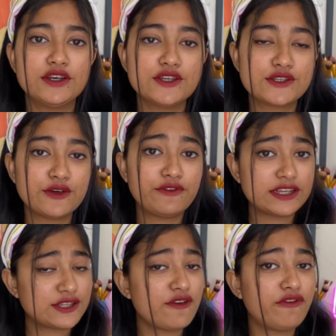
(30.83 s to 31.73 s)
सो
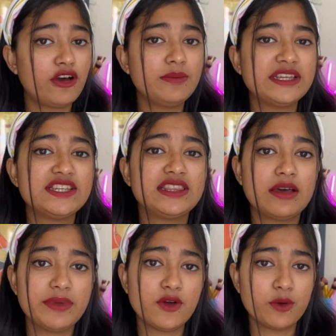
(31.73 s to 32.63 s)
फर्स्ट ऑफ ऑल मैं
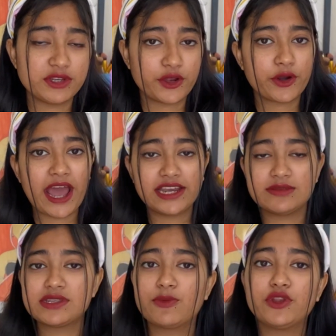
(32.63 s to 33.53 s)
जितना भी होम डेकोर का
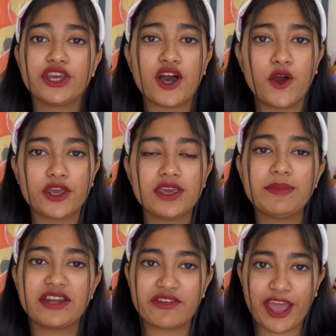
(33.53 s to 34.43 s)
आइटम्स आपको दिखाऊंगी
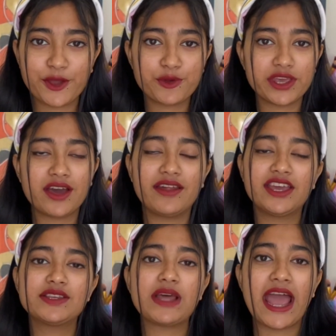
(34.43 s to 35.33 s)
मैं ट्राई करूंगी हर
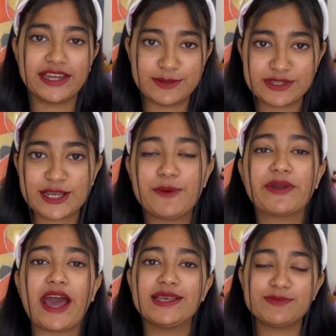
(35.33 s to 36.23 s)
एक आइटम्स का
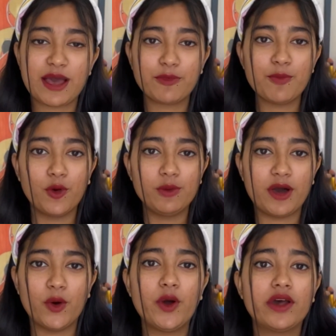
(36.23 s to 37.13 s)
प्राइस मैं आपको बोल
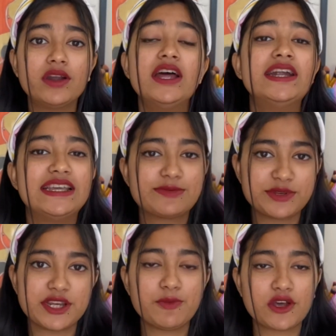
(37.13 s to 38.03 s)
पाऊँ और
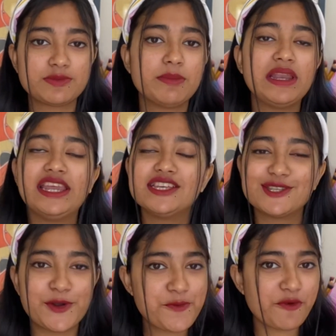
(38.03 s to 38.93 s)
डिस्क्रिप्शन बॉक्स में मैं लिंक
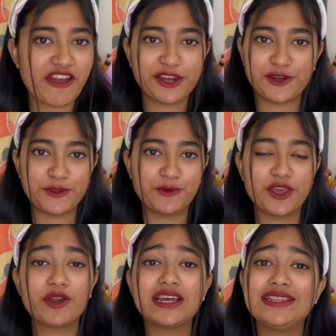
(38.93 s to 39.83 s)
जरूर प्रोवाइड कर
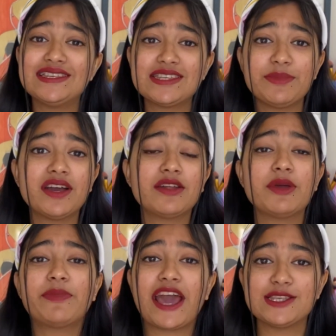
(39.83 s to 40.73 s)
दूंगी और गलती से भी अगर
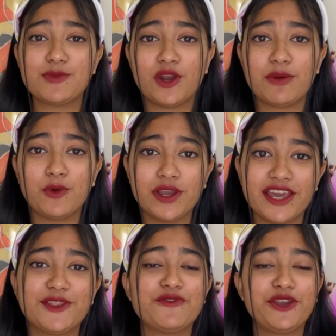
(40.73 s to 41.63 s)
मैं प्राइस बोलना भूल
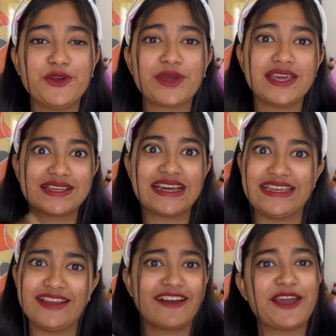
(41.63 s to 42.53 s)
गई तो वीडियो के
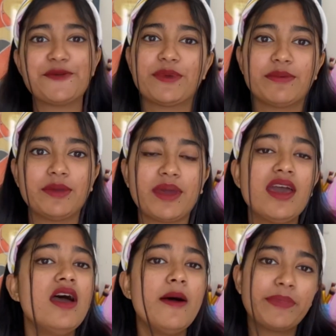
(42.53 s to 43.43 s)
कहीं ना कहीं पे भी मैं
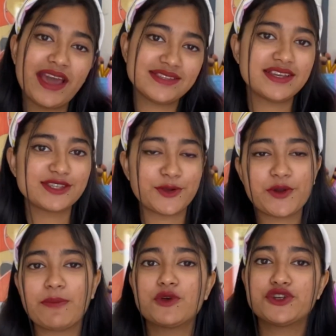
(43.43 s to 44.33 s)
प्राइस टेक
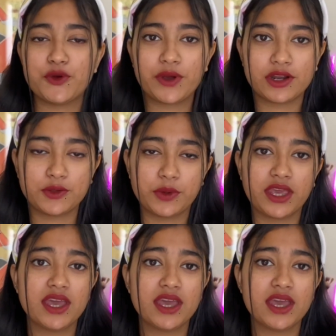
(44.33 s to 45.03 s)
जरूर आपको शो कर दूंगी